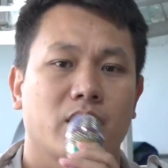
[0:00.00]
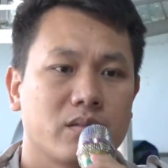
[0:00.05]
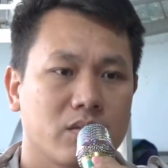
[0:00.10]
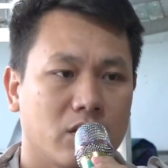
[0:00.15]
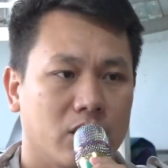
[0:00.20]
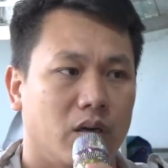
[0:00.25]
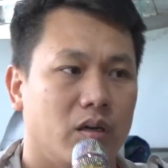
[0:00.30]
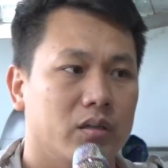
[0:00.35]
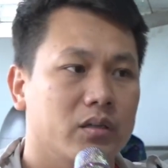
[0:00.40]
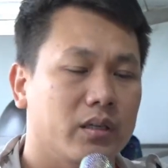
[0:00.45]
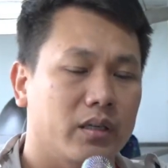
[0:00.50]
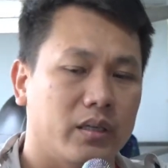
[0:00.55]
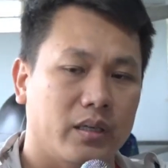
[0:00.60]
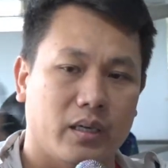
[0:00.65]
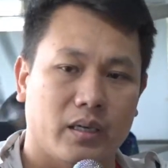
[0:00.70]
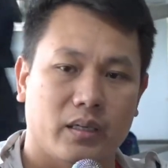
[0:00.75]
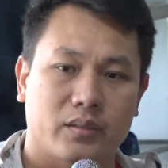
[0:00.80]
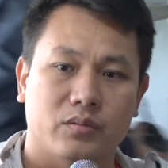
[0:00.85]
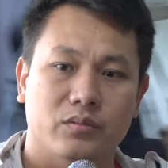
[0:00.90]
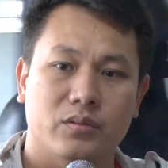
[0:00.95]
sau đó thì
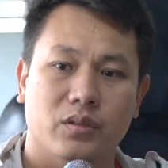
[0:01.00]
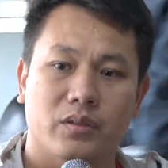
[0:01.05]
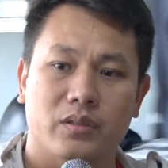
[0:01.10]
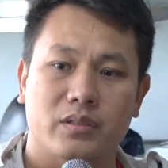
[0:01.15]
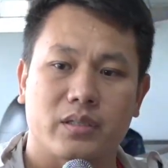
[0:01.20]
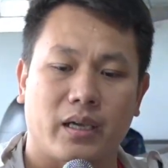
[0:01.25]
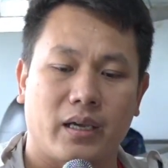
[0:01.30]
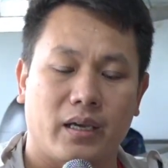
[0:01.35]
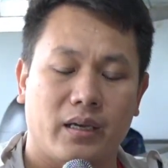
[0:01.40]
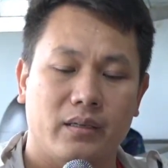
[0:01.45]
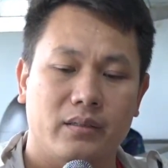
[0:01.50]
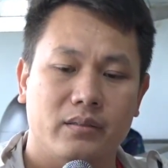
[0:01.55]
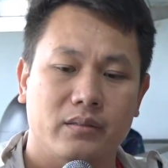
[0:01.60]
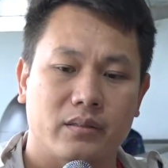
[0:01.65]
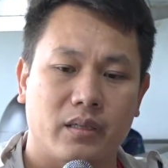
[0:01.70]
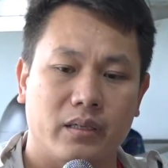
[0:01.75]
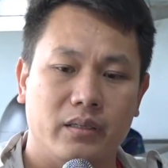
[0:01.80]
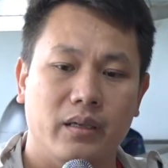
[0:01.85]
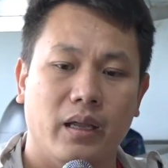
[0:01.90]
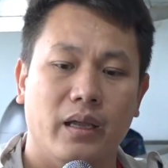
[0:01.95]
à, chúng tôi sẽ
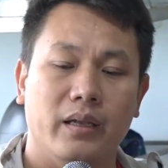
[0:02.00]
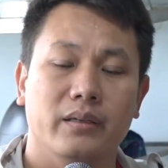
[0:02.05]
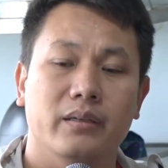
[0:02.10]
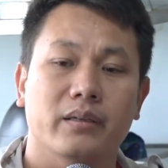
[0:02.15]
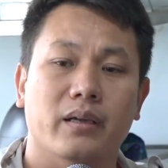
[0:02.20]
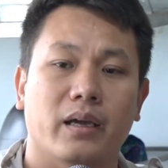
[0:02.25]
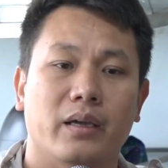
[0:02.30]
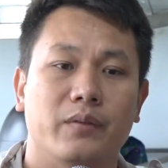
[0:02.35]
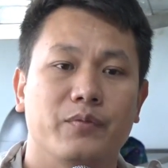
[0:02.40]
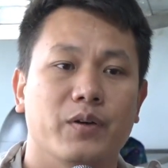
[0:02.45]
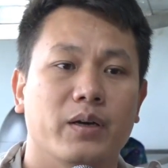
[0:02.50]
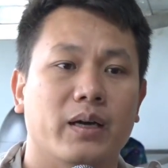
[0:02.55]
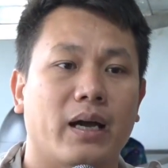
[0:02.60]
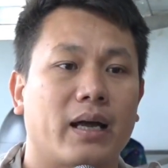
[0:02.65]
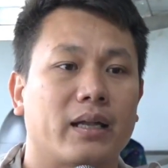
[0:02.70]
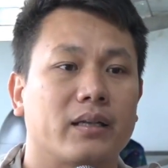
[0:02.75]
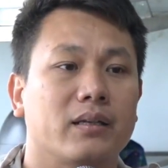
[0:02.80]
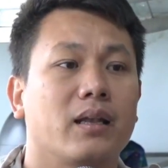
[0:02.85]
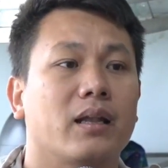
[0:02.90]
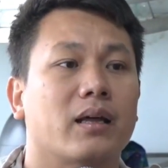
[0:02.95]
tính đến cái phương
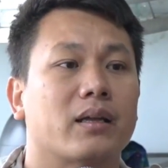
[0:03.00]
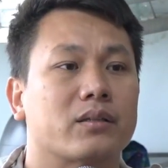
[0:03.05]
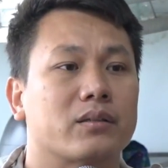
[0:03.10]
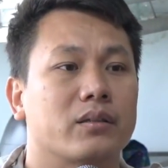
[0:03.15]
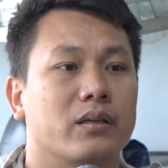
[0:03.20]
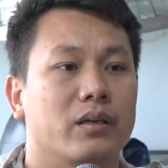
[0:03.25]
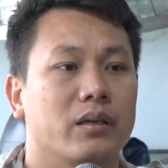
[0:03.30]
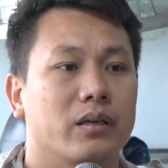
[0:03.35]
án là